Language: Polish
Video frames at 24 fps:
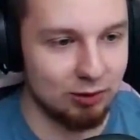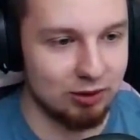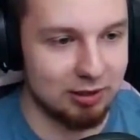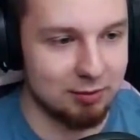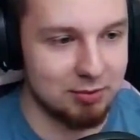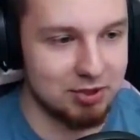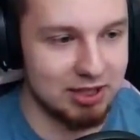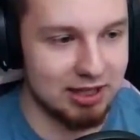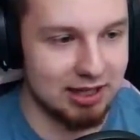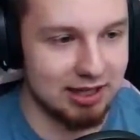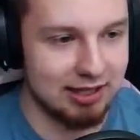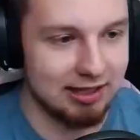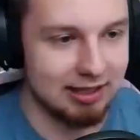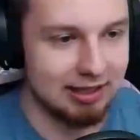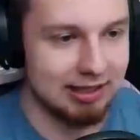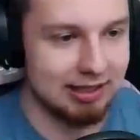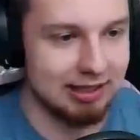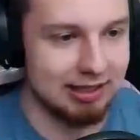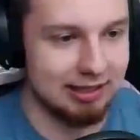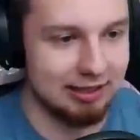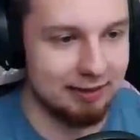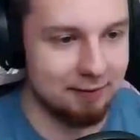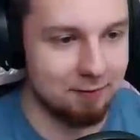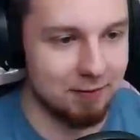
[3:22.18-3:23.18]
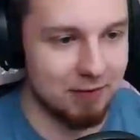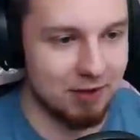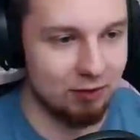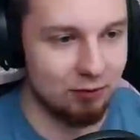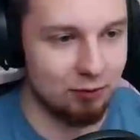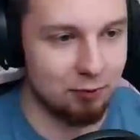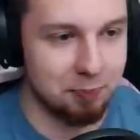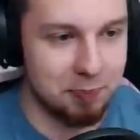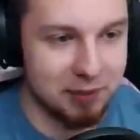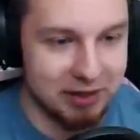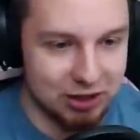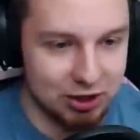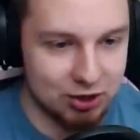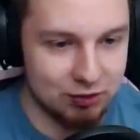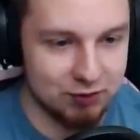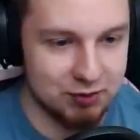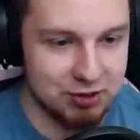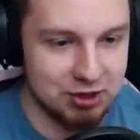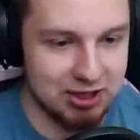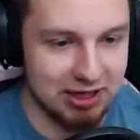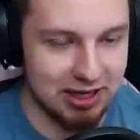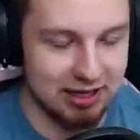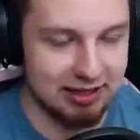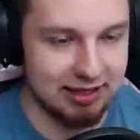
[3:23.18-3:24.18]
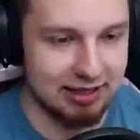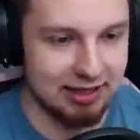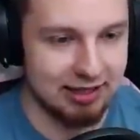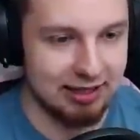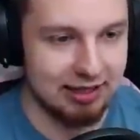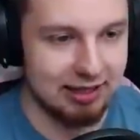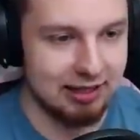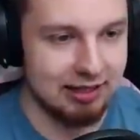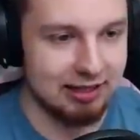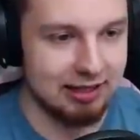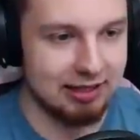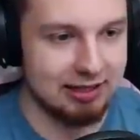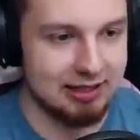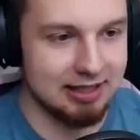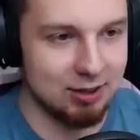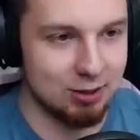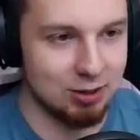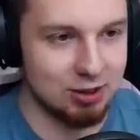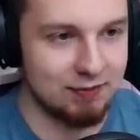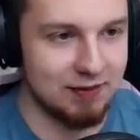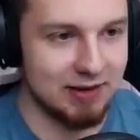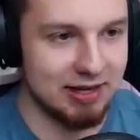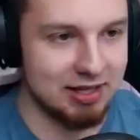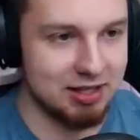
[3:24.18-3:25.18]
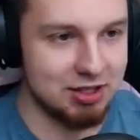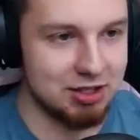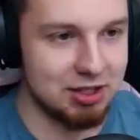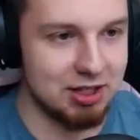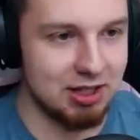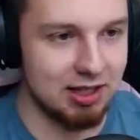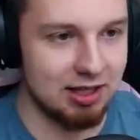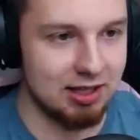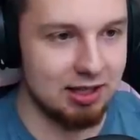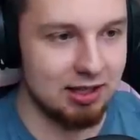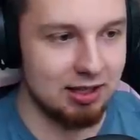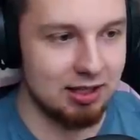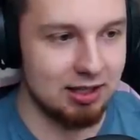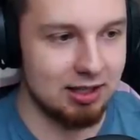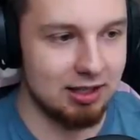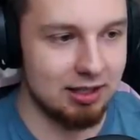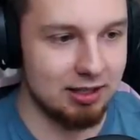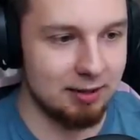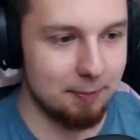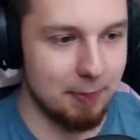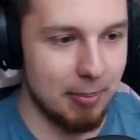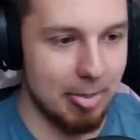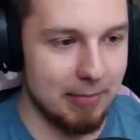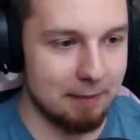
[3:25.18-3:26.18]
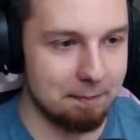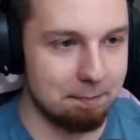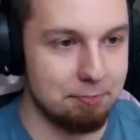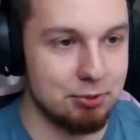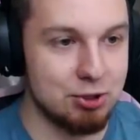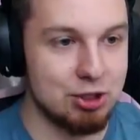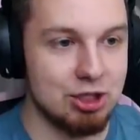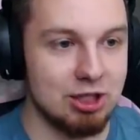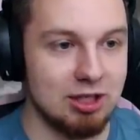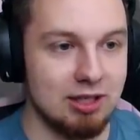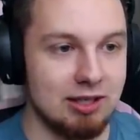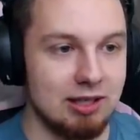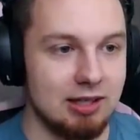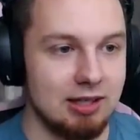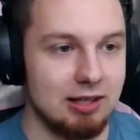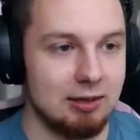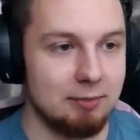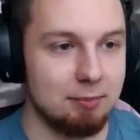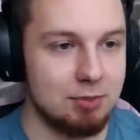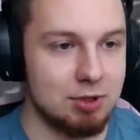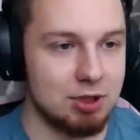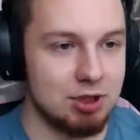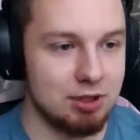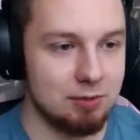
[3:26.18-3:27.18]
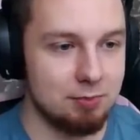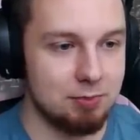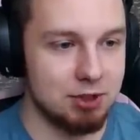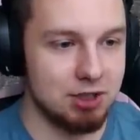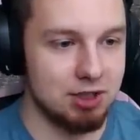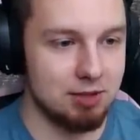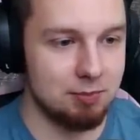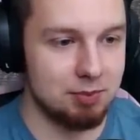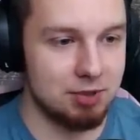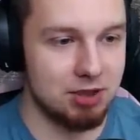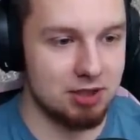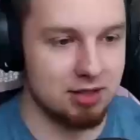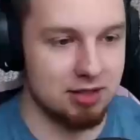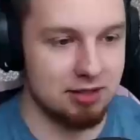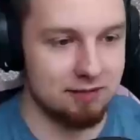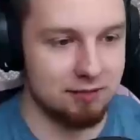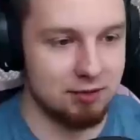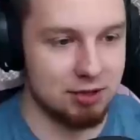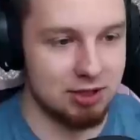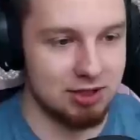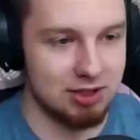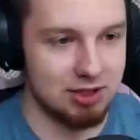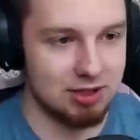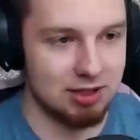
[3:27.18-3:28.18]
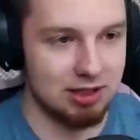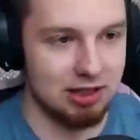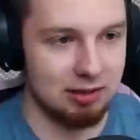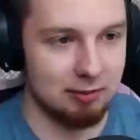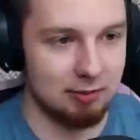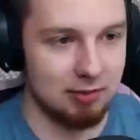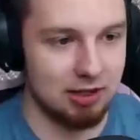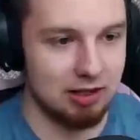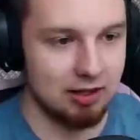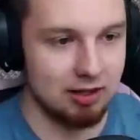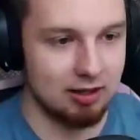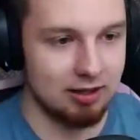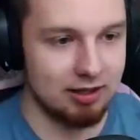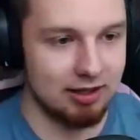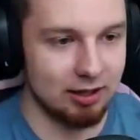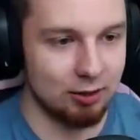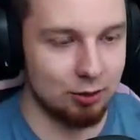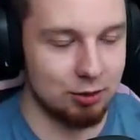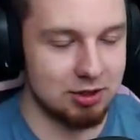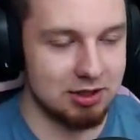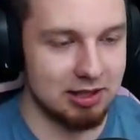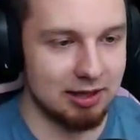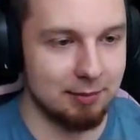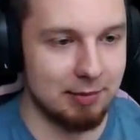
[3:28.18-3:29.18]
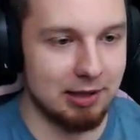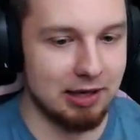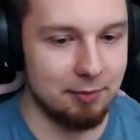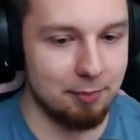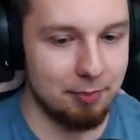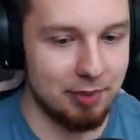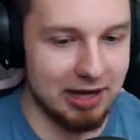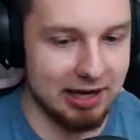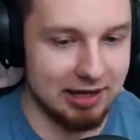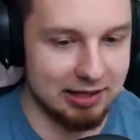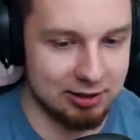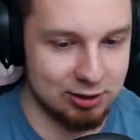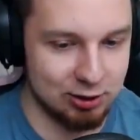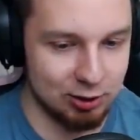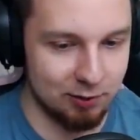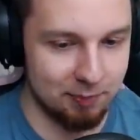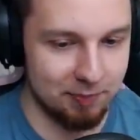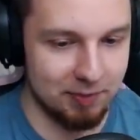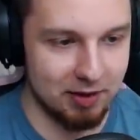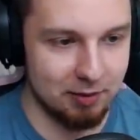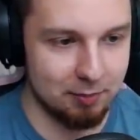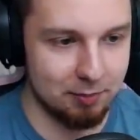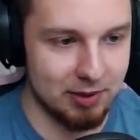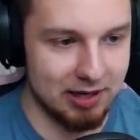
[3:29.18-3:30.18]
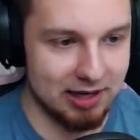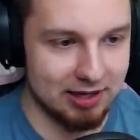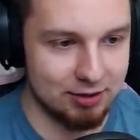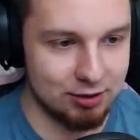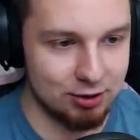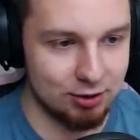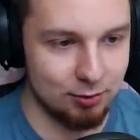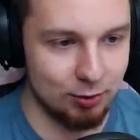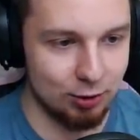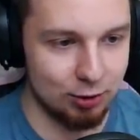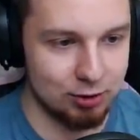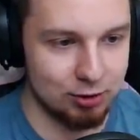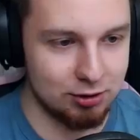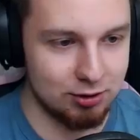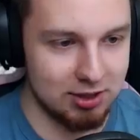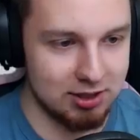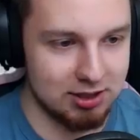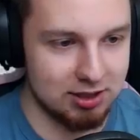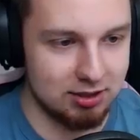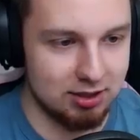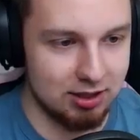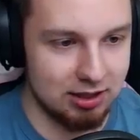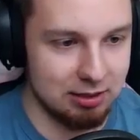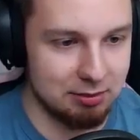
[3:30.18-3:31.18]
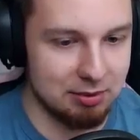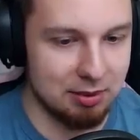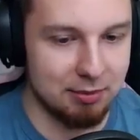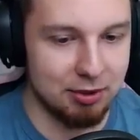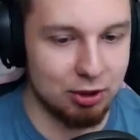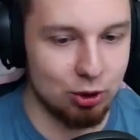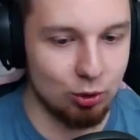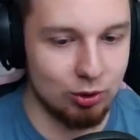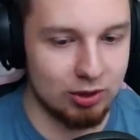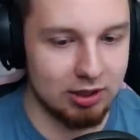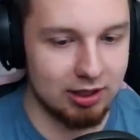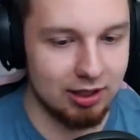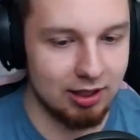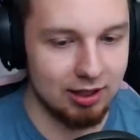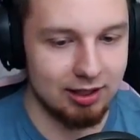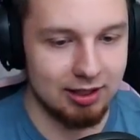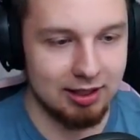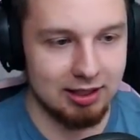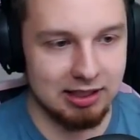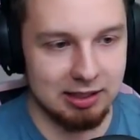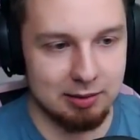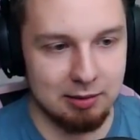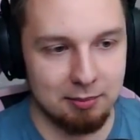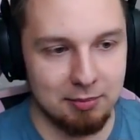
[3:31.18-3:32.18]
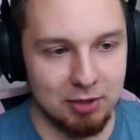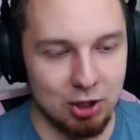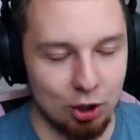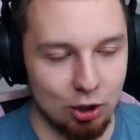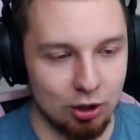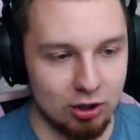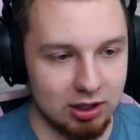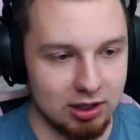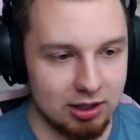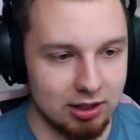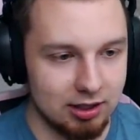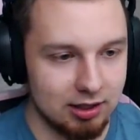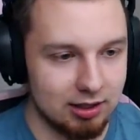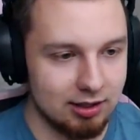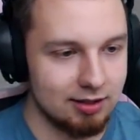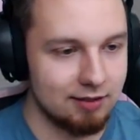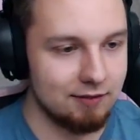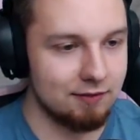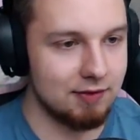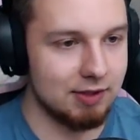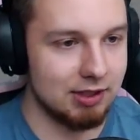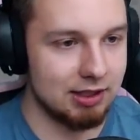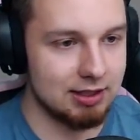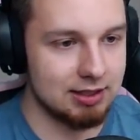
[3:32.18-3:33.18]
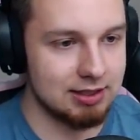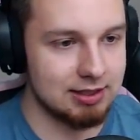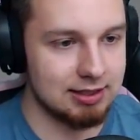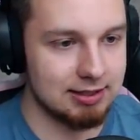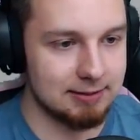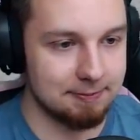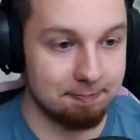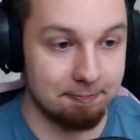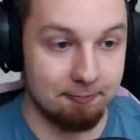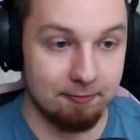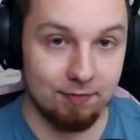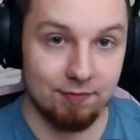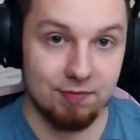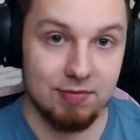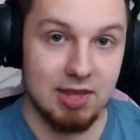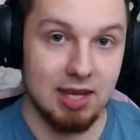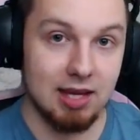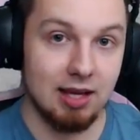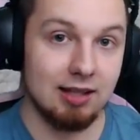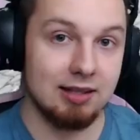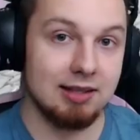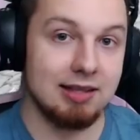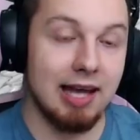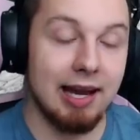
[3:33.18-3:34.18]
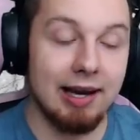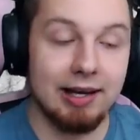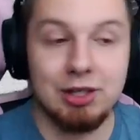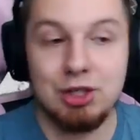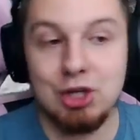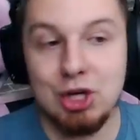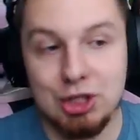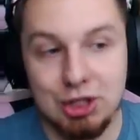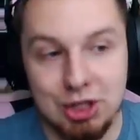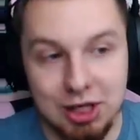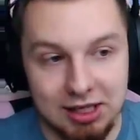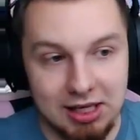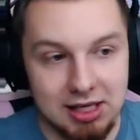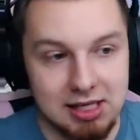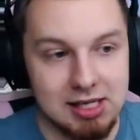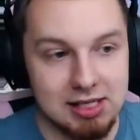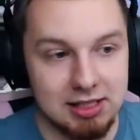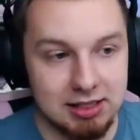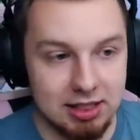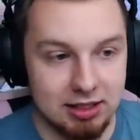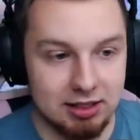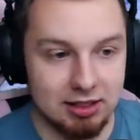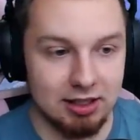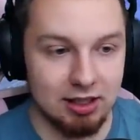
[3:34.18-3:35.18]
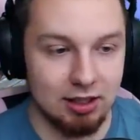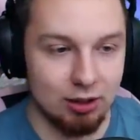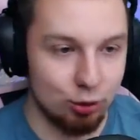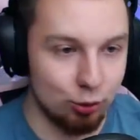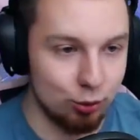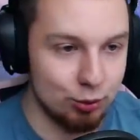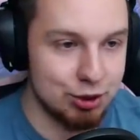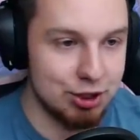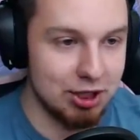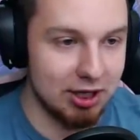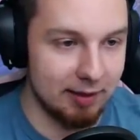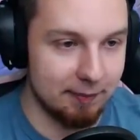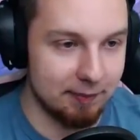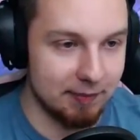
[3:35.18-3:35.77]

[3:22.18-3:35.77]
nam się e, wbić w ścianę i nie rozwalić się e, przy przy, przy, przy, tym wszystkim jakoś tam bardzo, bardzo mocno. Niestety nie mamy nóg i nie mamy rąk, więc tak się dzieje niestety ludzie